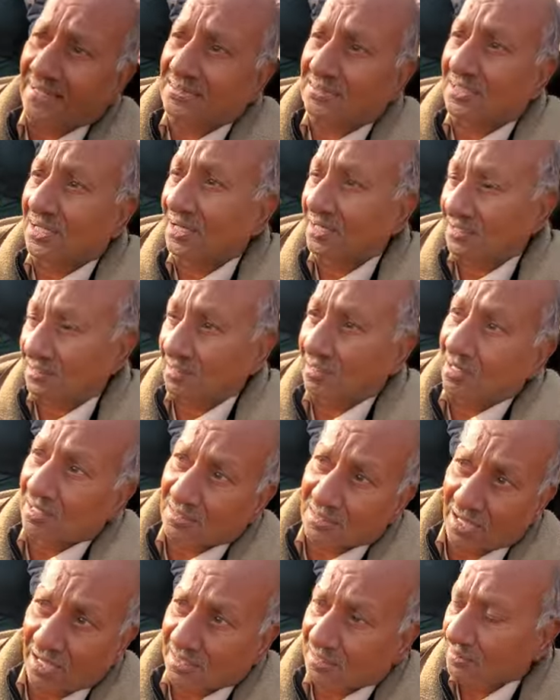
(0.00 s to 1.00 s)
टैक्स
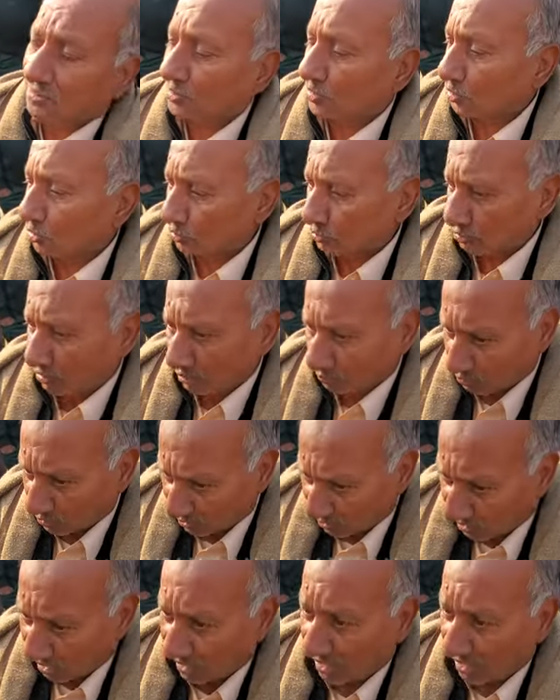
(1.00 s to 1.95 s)
अब